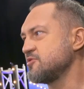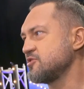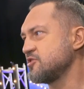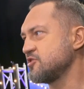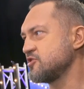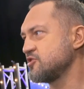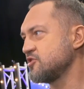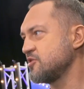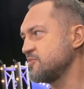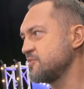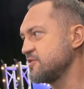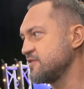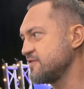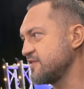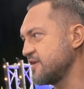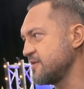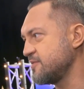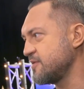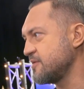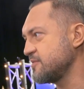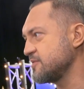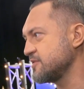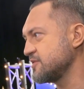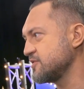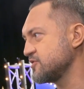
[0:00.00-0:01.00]
Myślę, że
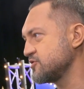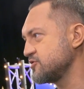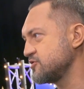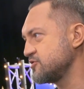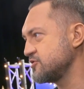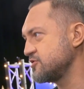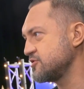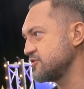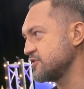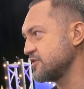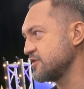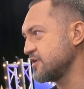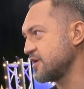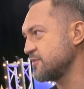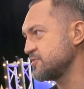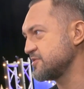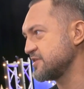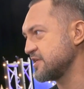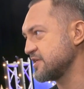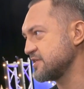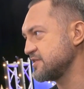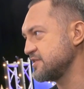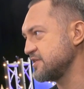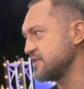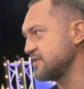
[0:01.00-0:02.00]
obydwaj mamy dość e,
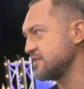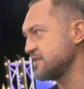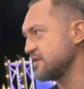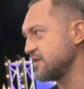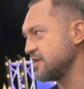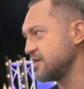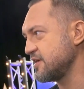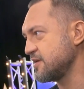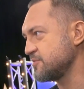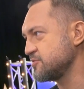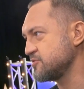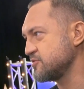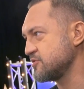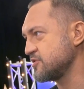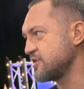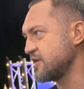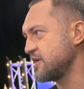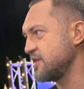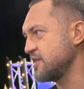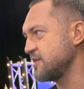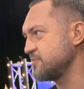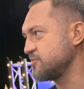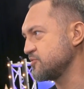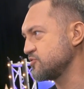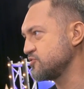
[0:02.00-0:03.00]
abstrakcyjne i
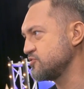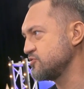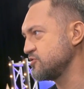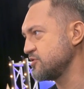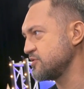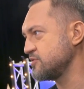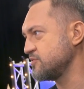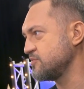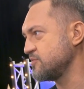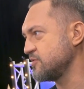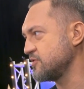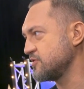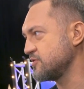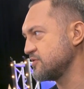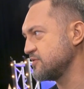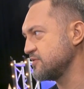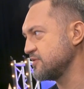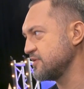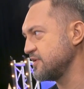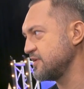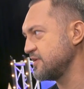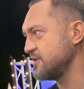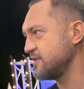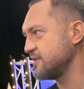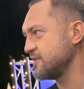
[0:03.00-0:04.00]
absurdalne poczucie
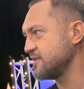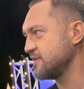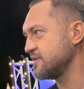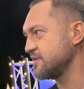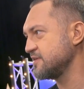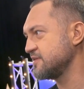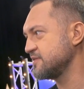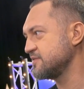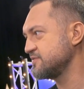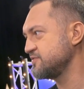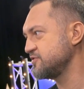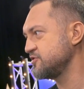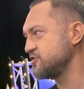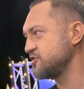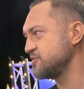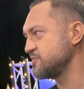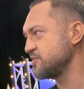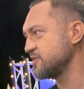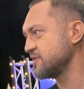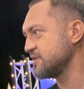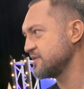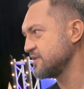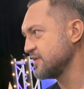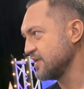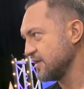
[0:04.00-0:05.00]
humoru i e,
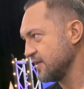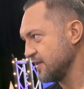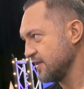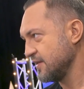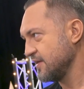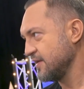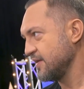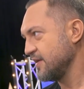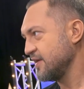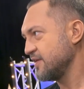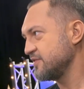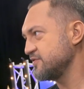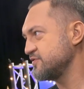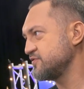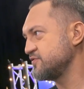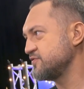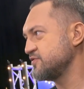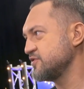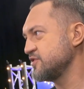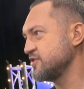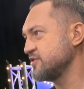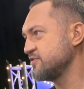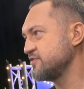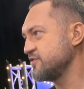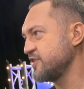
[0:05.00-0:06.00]
widzimy
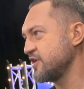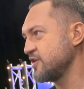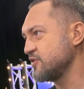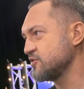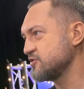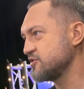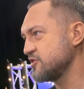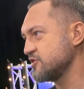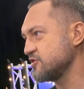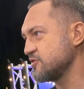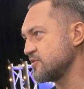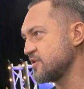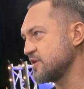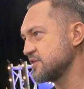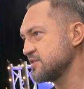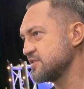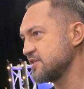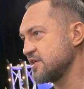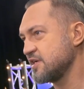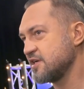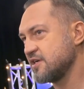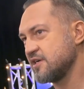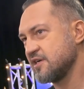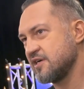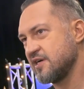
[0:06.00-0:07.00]
w wielu
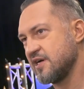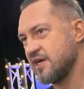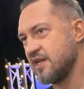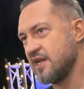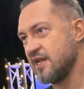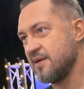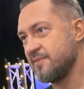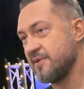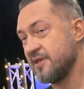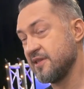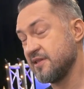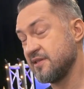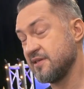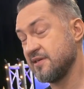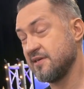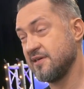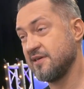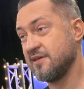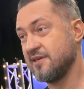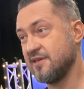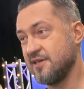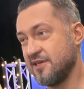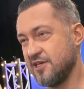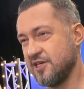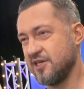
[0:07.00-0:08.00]
sytuacjach e,
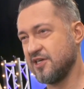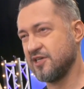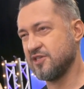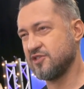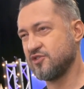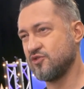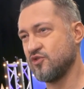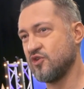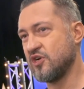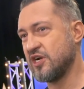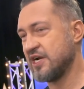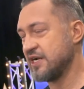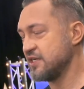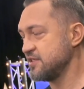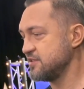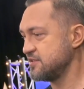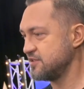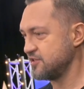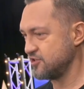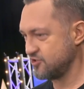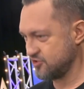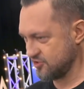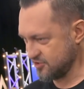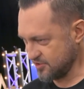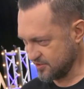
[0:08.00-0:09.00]
elementy
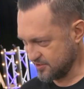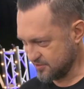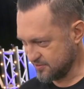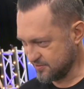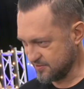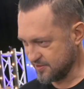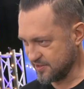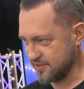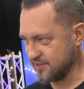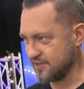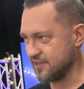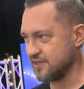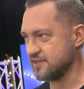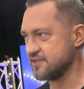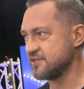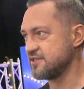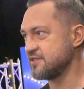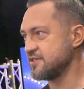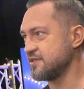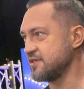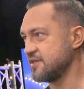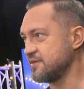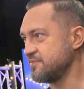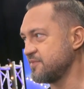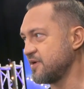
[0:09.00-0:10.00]
surrealistyczne, które
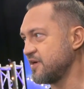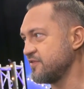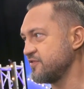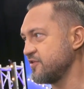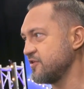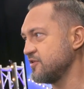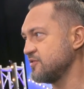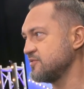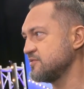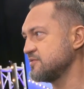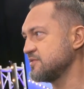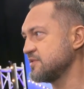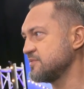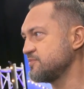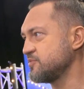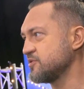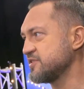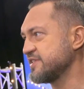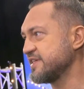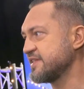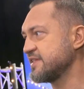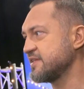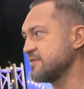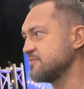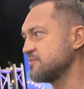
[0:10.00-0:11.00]
nas bawią.
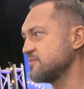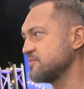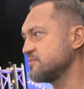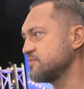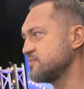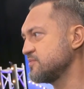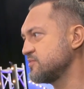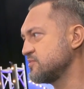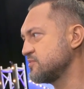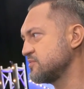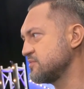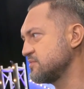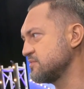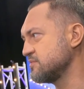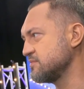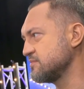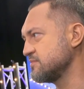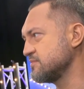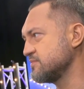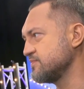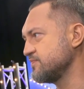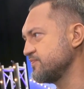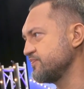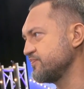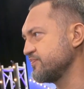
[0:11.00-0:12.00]
Poza tym
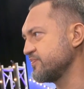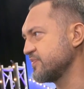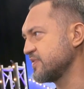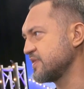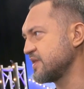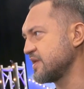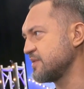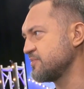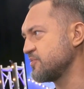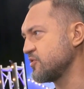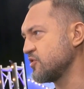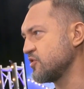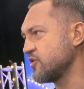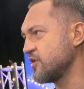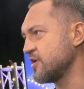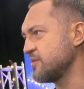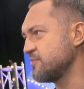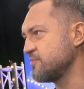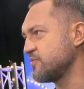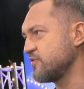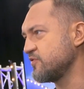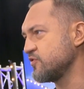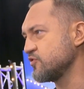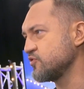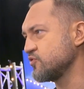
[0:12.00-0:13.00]
mm, ten
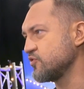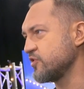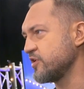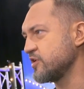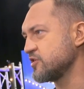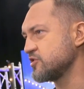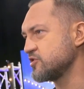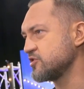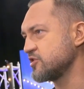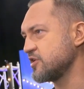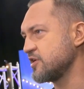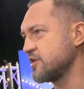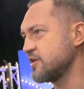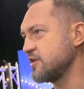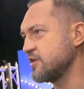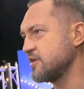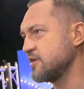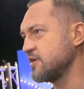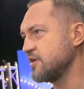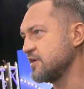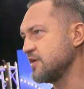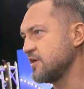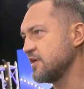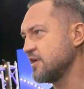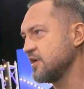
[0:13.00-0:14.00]
program powoduje, że